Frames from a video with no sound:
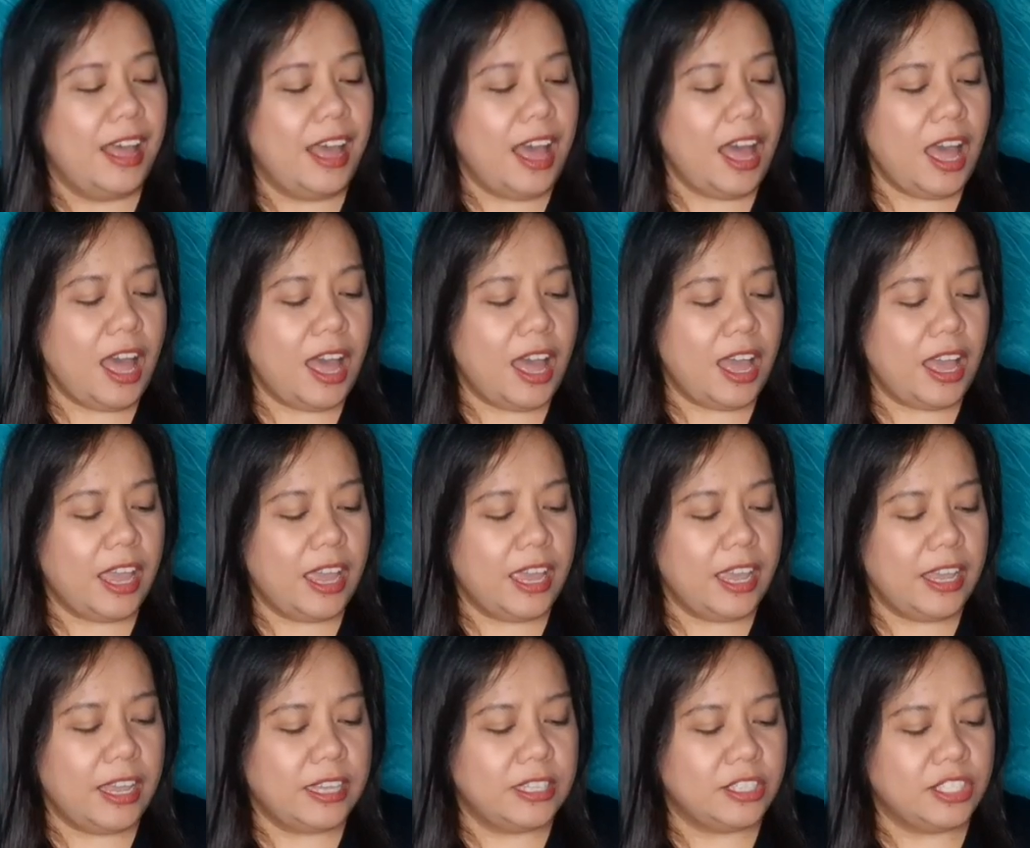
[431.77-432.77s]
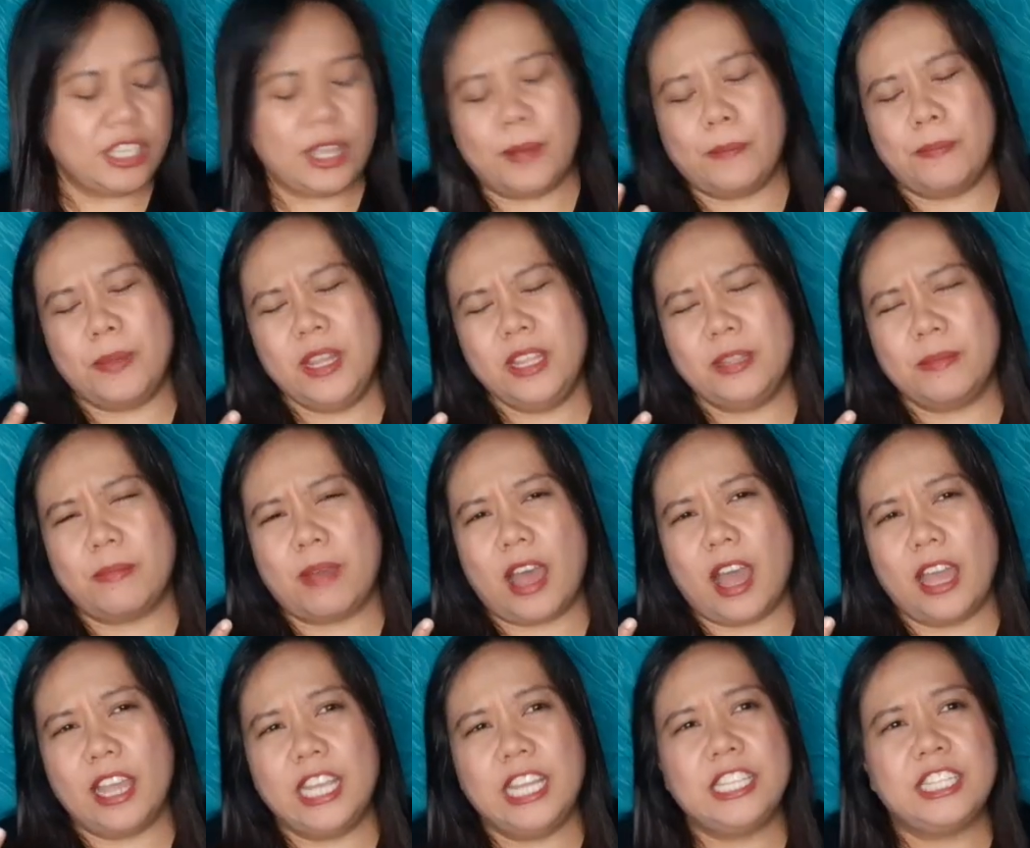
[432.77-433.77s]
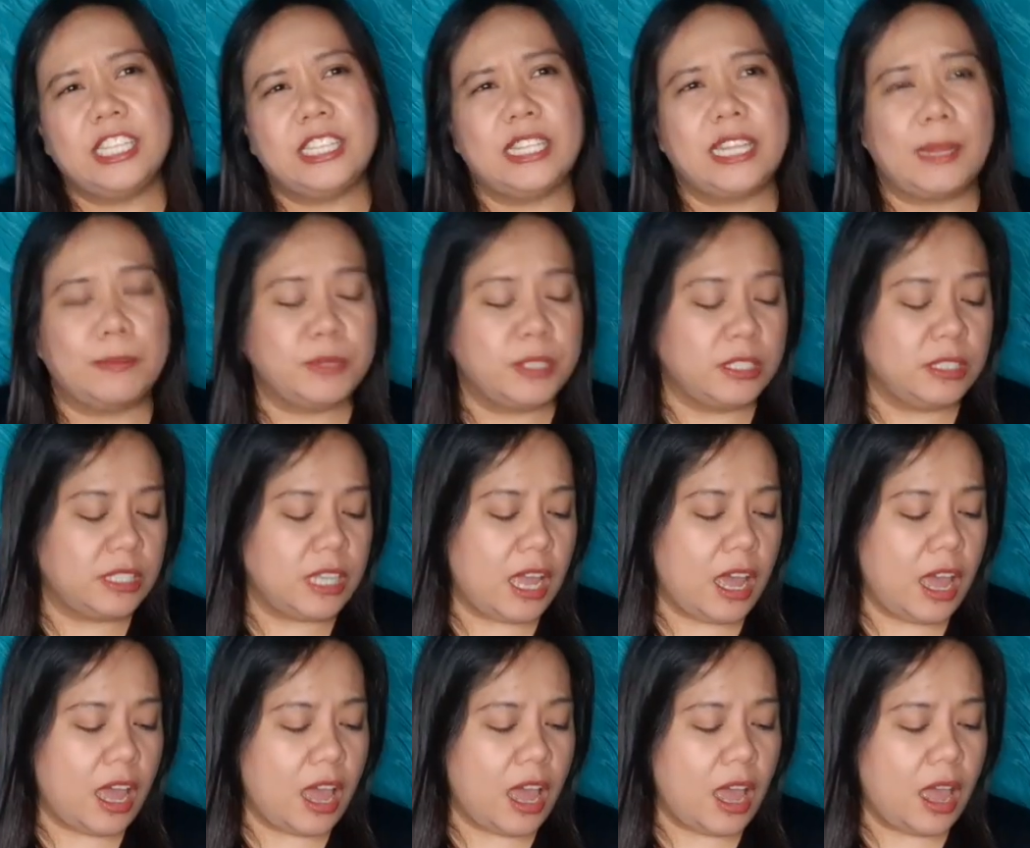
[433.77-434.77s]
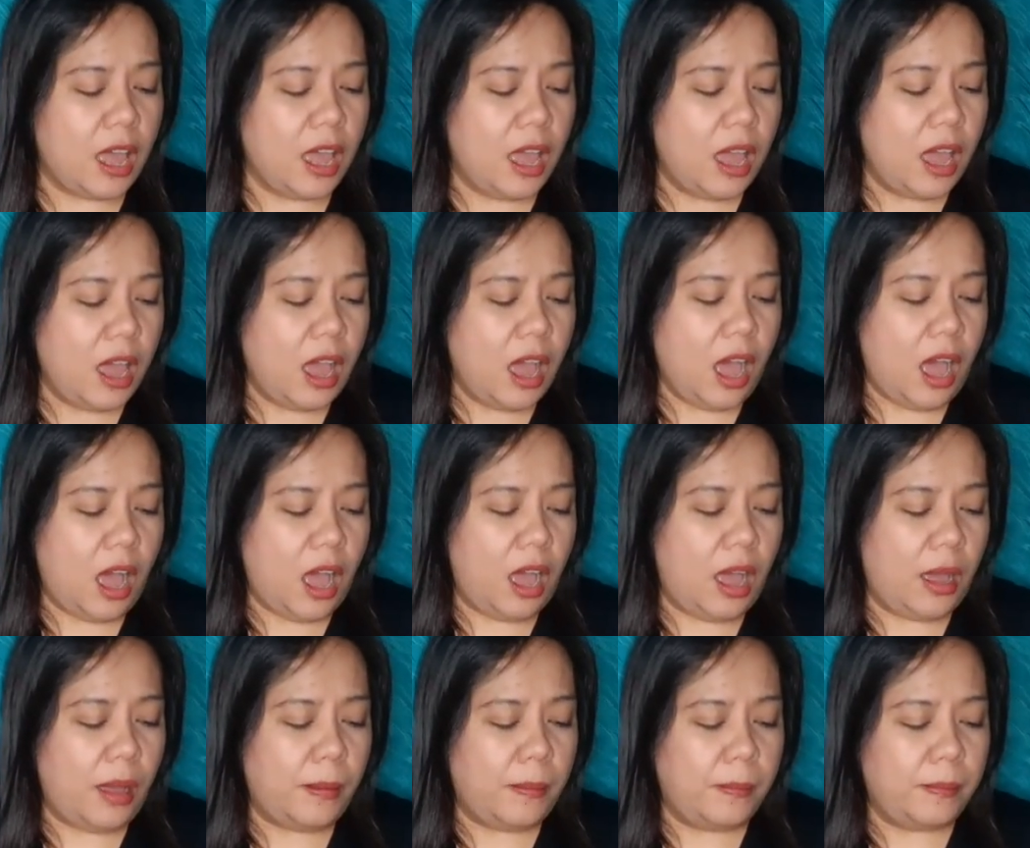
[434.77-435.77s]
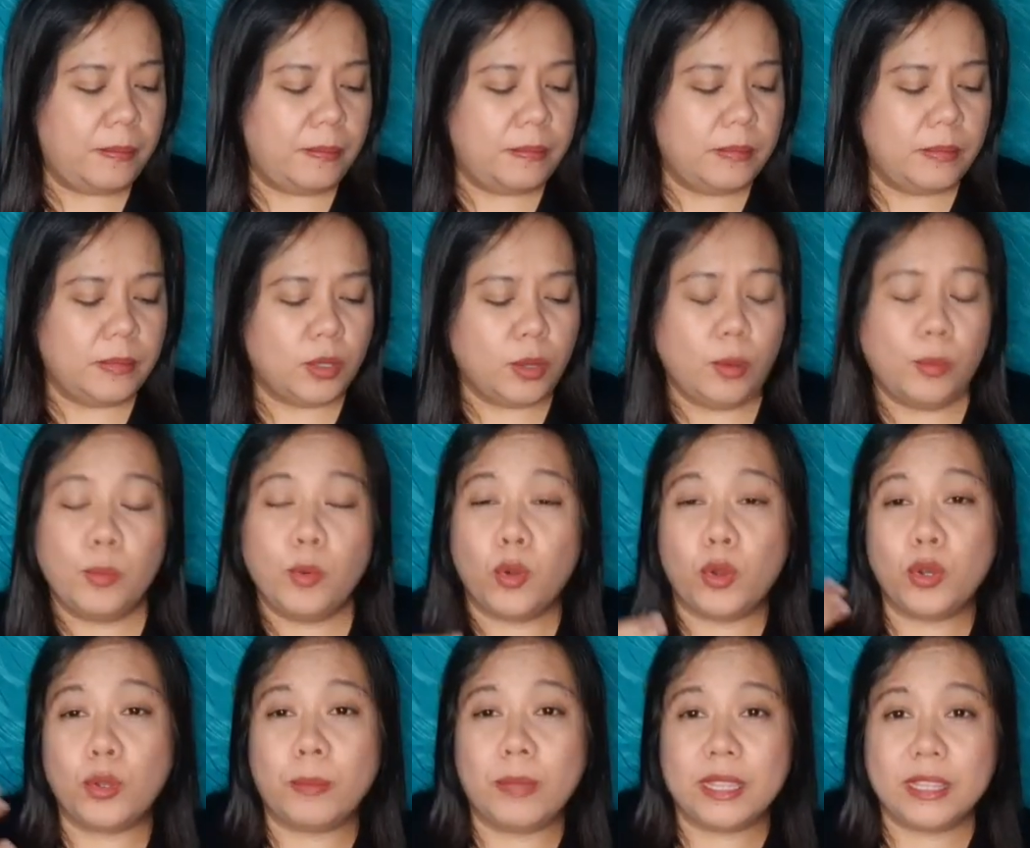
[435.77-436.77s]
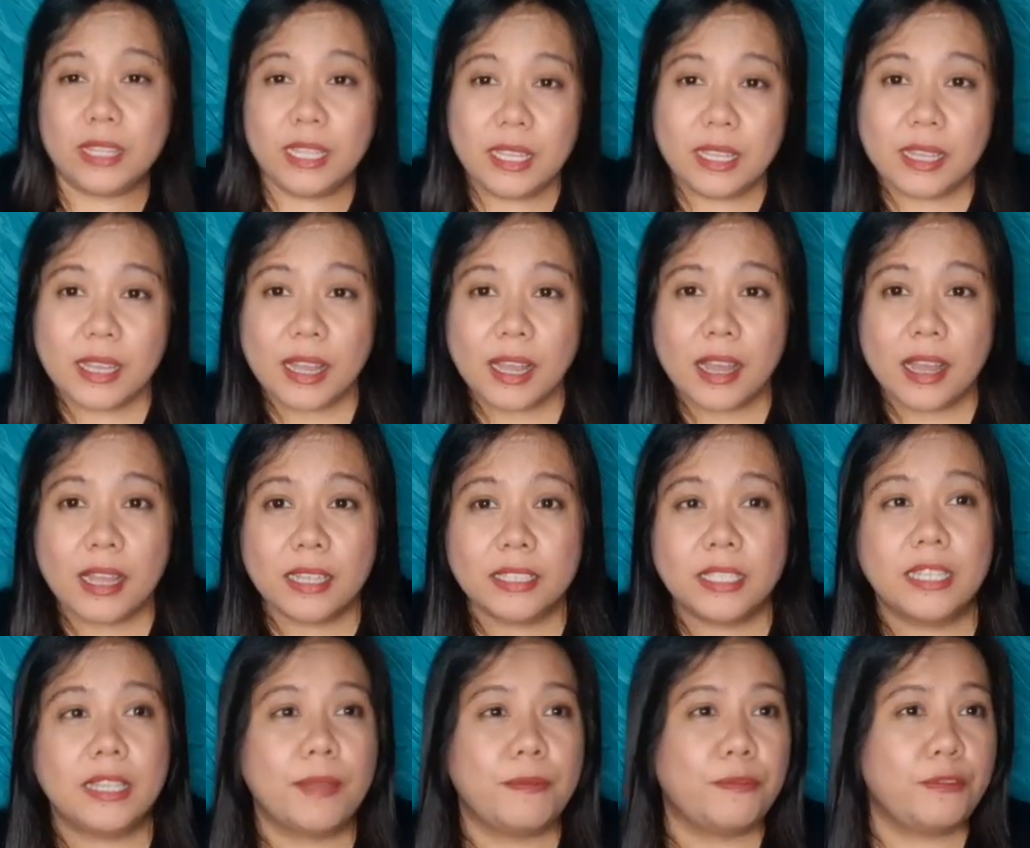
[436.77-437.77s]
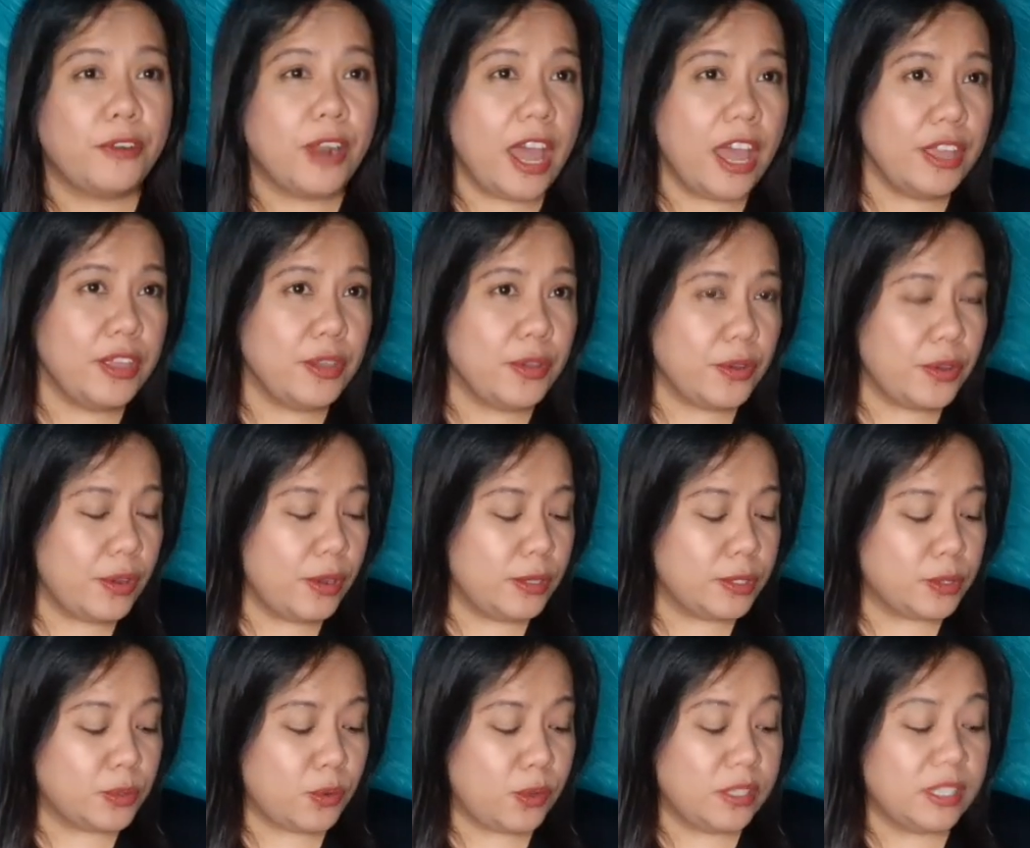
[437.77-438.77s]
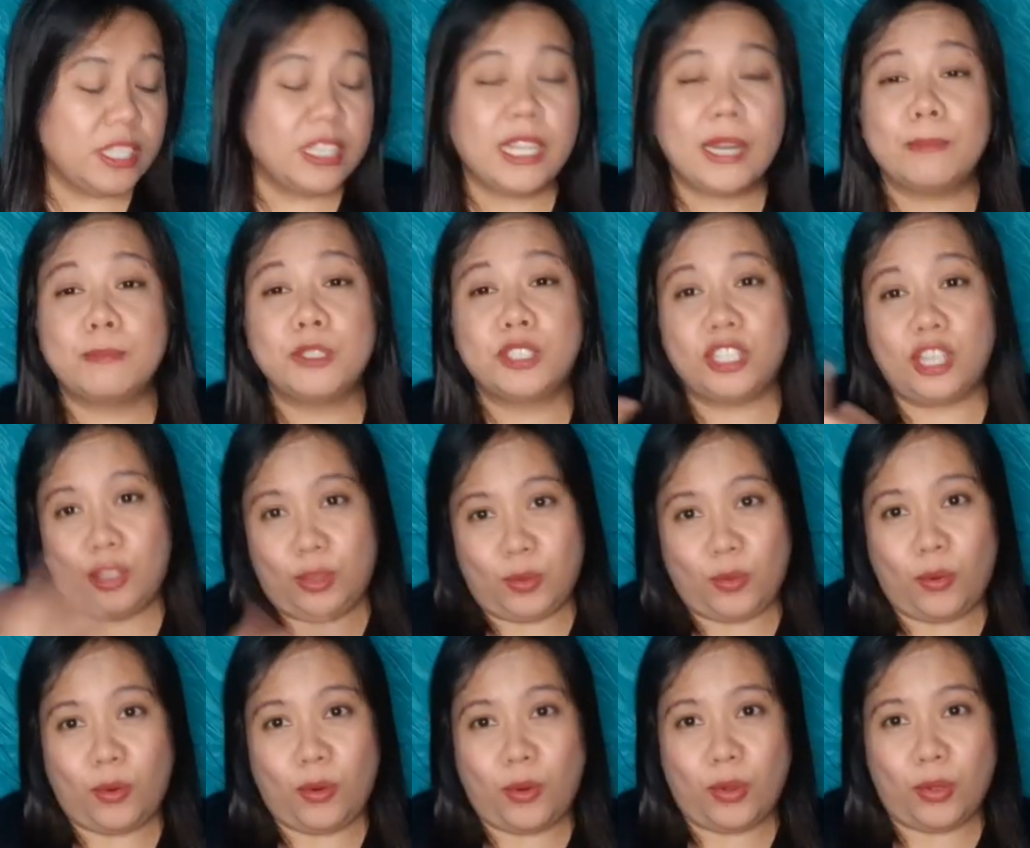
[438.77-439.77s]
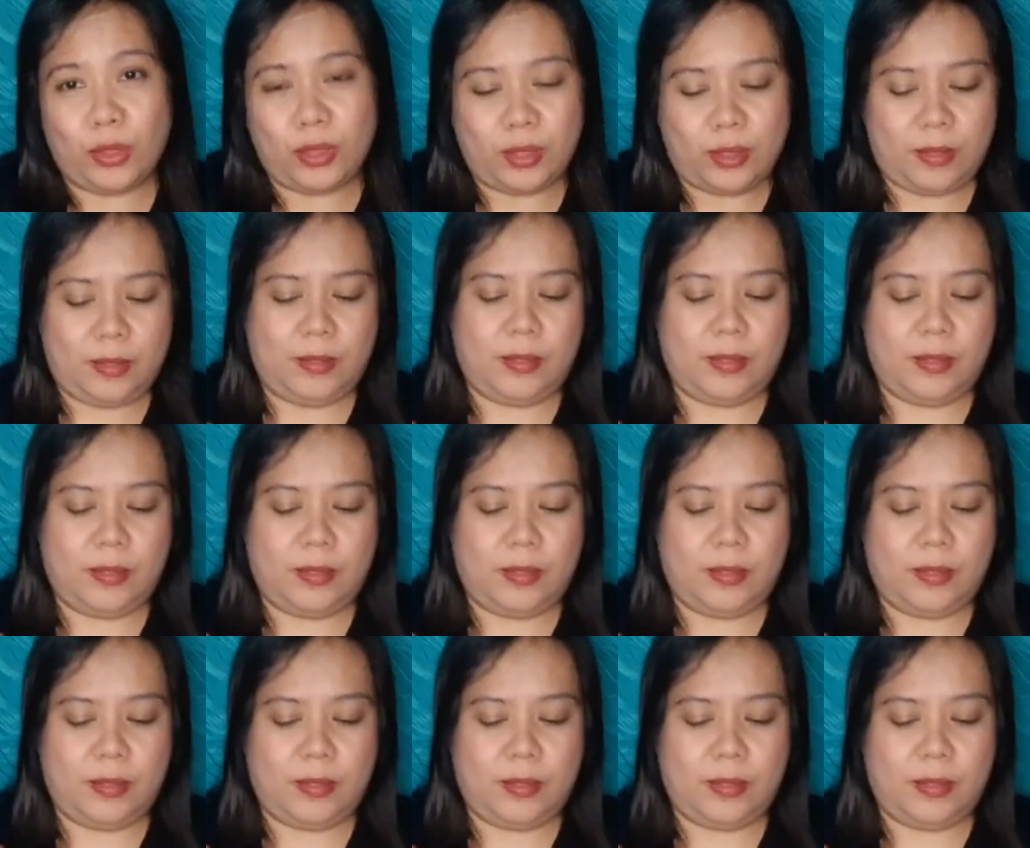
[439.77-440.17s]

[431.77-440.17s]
ay, syempre, di ba, idadrop siya sa um, kumukulong mantika, sa deep fryer, so idadrop siya doon.